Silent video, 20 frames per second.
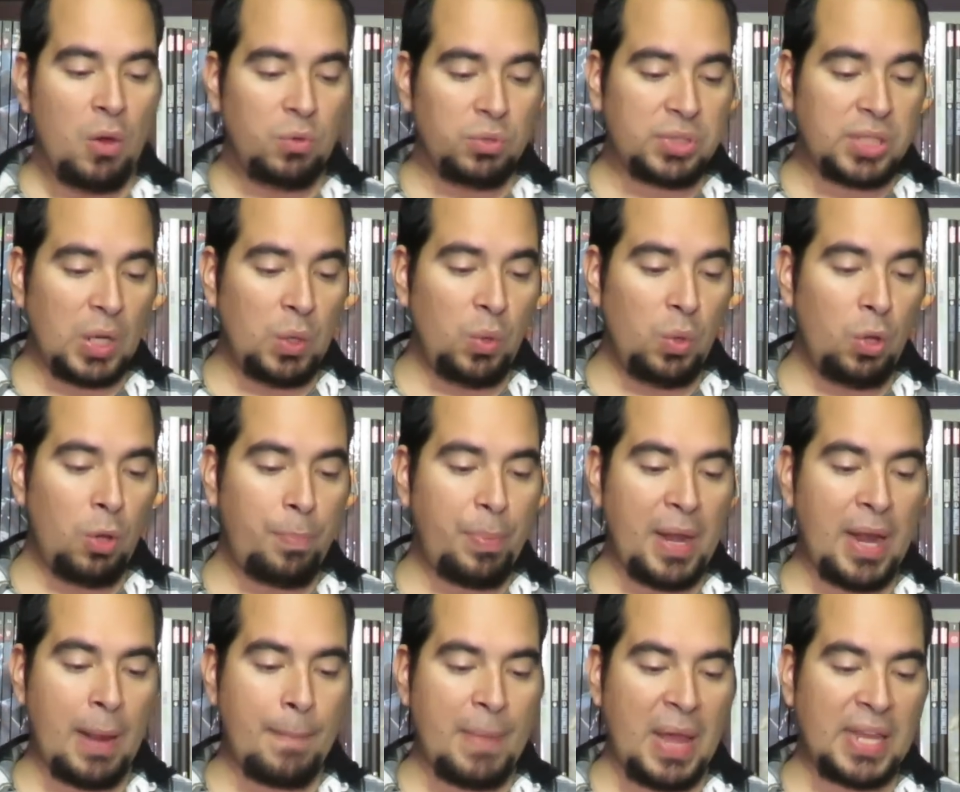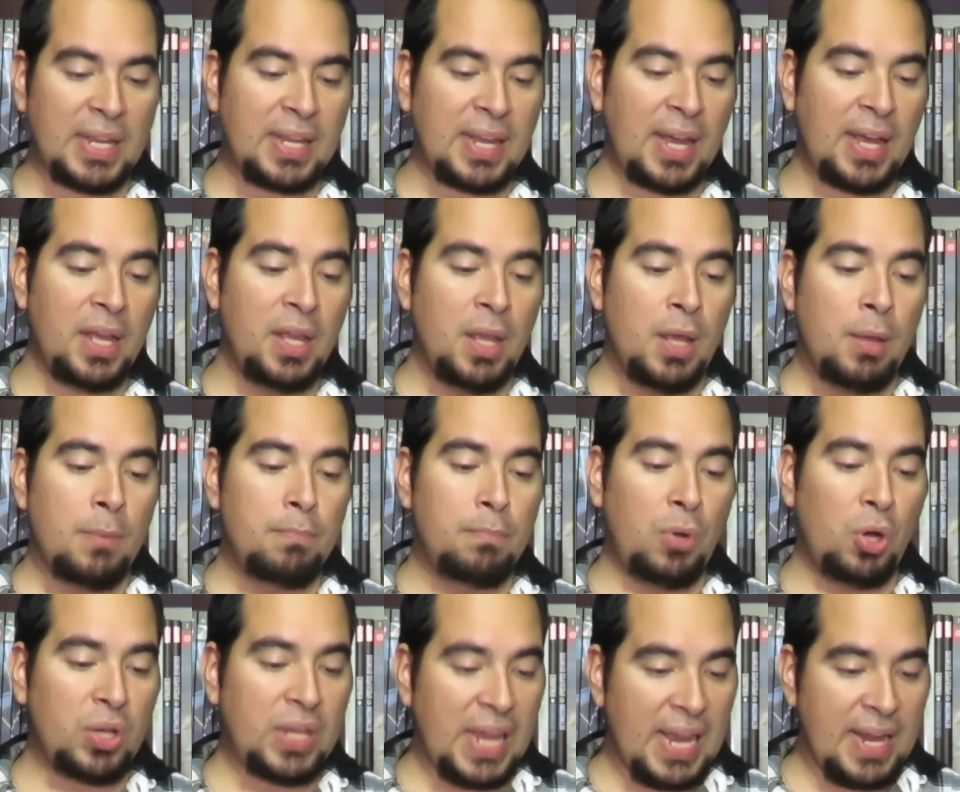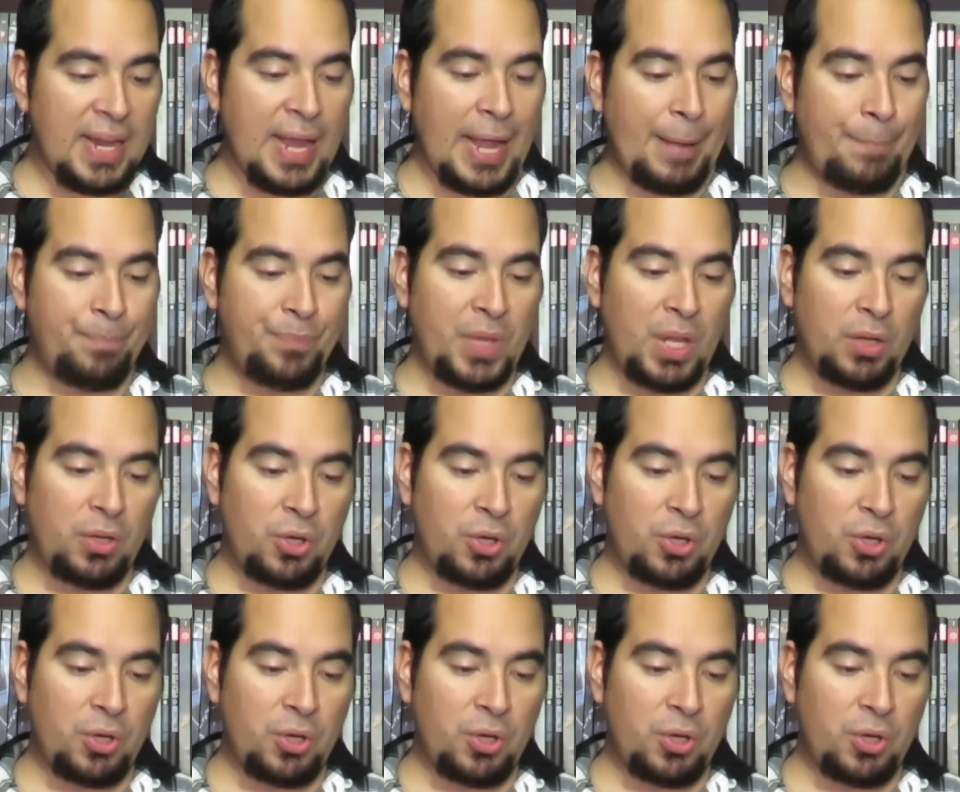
Un saludo para Maika Mokena,